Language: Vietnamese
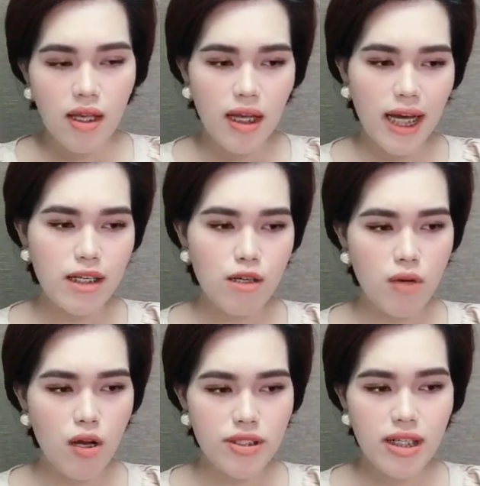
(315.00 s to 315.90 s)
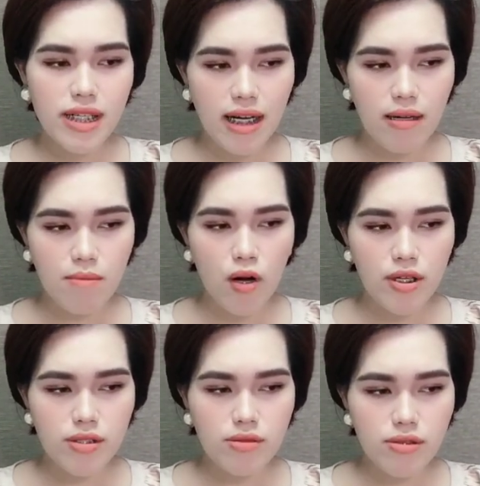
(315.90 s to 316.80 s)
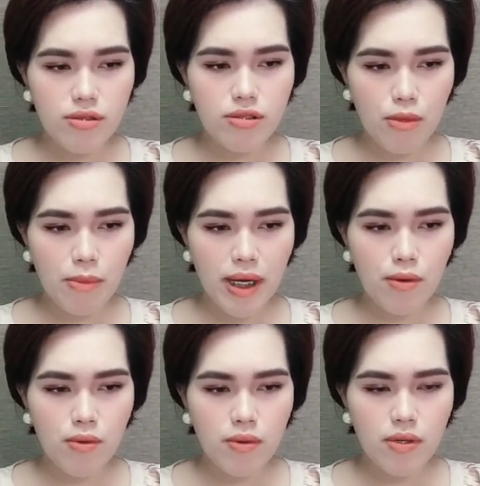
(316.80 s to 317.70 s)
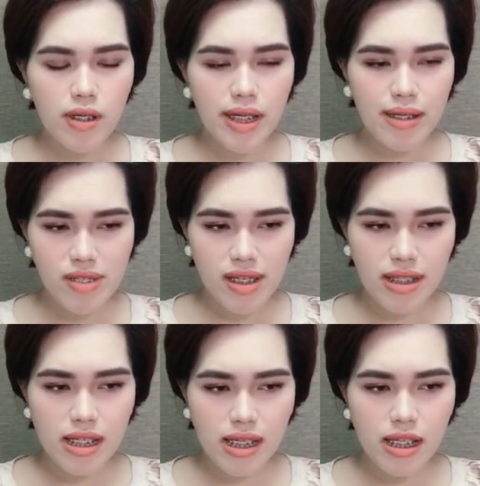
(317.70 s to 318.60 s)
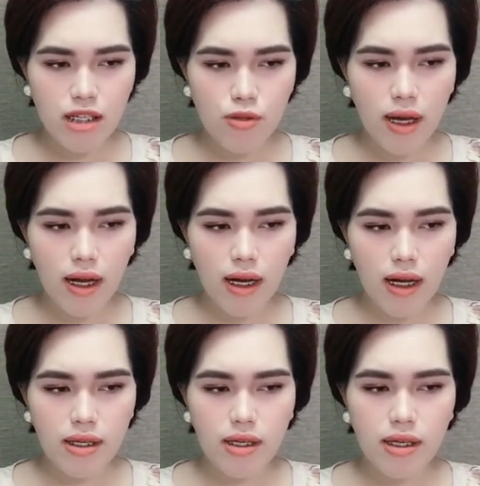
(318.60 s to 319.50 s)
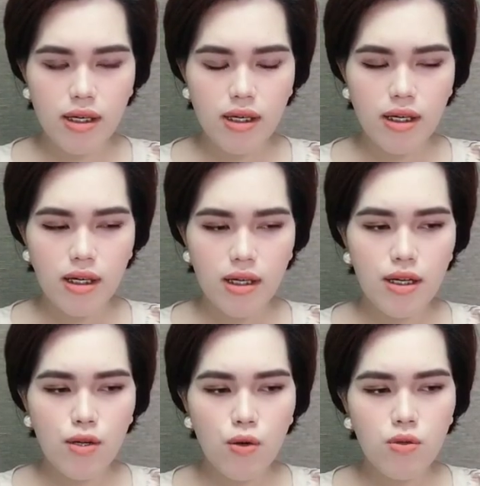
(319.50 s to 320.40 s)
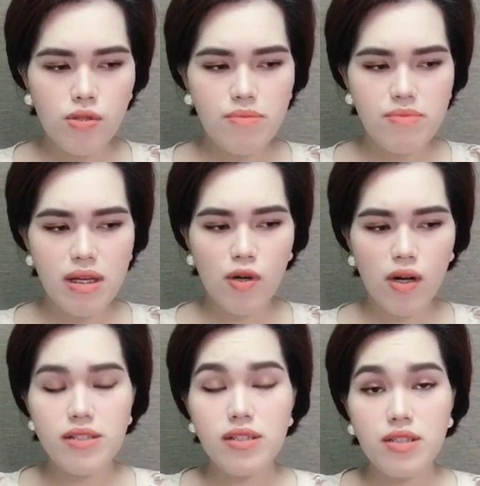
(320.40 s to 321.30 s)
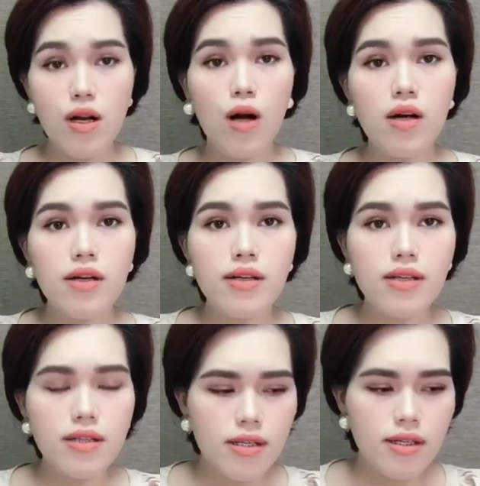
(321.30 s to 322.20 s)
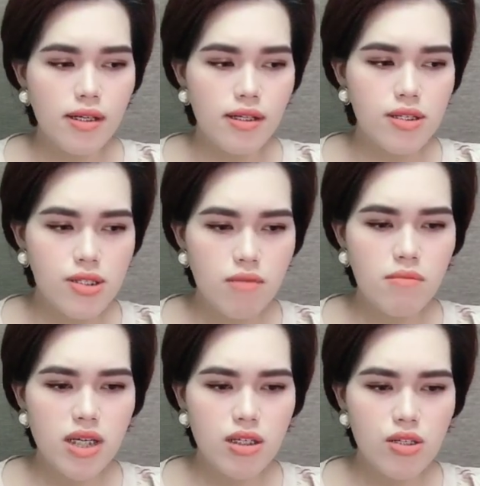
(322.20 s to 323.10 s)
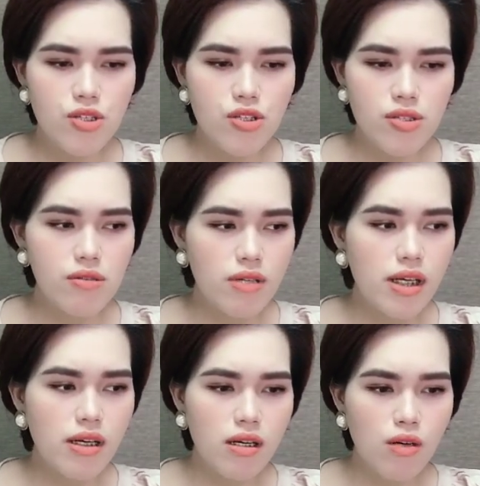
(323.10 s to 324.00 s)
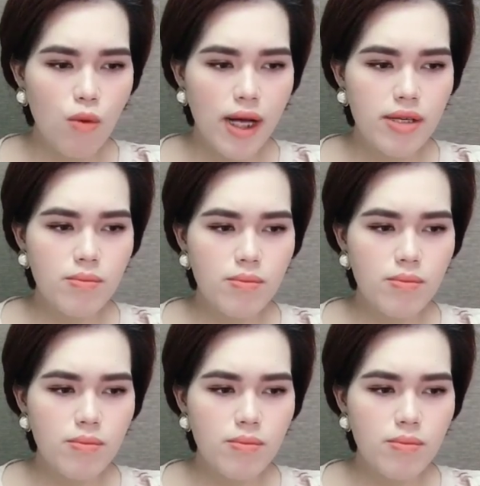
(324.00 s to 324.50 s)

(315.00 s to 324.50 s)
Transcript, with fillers: Anh lục lọi tất cả mọi thư từ trong mail, kiểm tra tin nhắn điện thoại hàng ngày để cố tìm ra một cái gì đó để chứng minh cho sự nghi ngờ của anh.